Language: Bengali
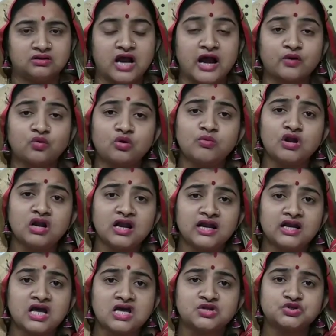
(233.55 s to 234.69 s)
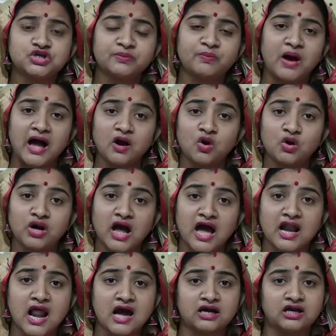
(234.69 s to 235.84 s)
ঠাকুর বললেন যে ভালো না
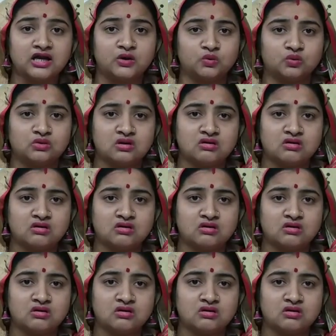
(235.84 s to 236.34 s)
লাগলেও